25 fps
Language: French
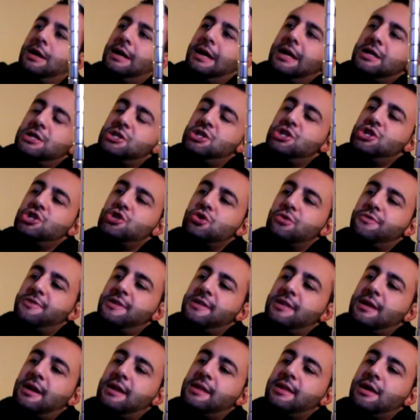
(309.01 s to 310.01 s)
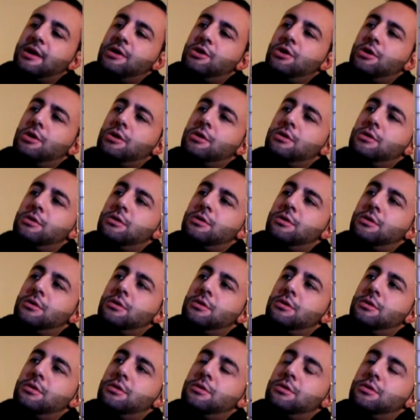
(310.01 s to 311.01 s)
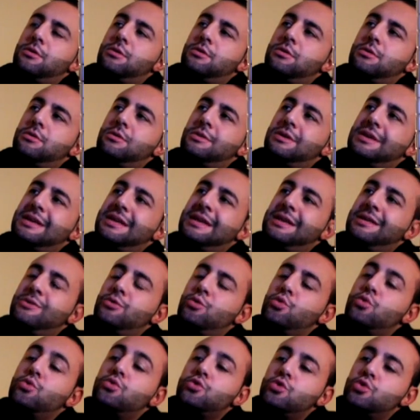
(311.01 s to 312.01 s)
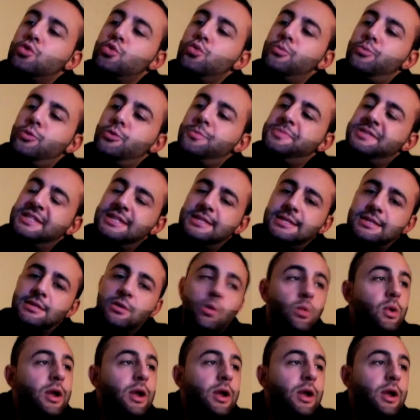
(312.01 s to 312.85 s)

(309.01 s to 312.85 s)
la tige en fait à l'intérieur euh, est du, coup plus petite.